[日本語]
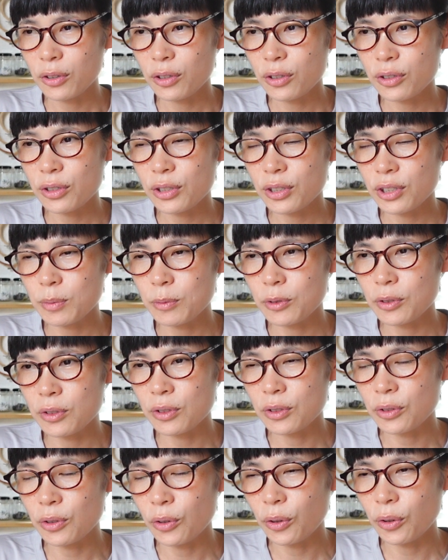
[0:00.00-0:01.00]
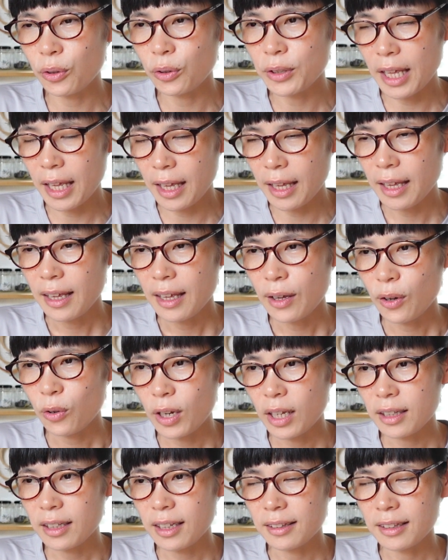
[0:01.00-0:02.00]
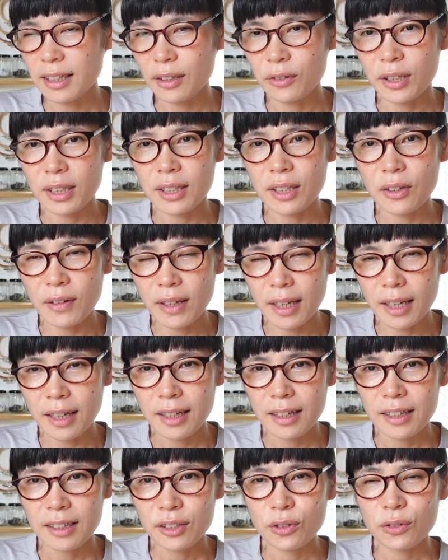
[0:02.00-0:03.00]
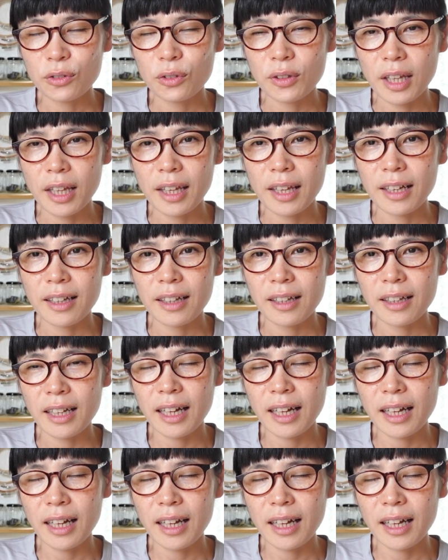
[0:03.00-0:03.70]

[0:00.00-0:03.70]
YouTube の方でご覧になってる方は、ちょっとね、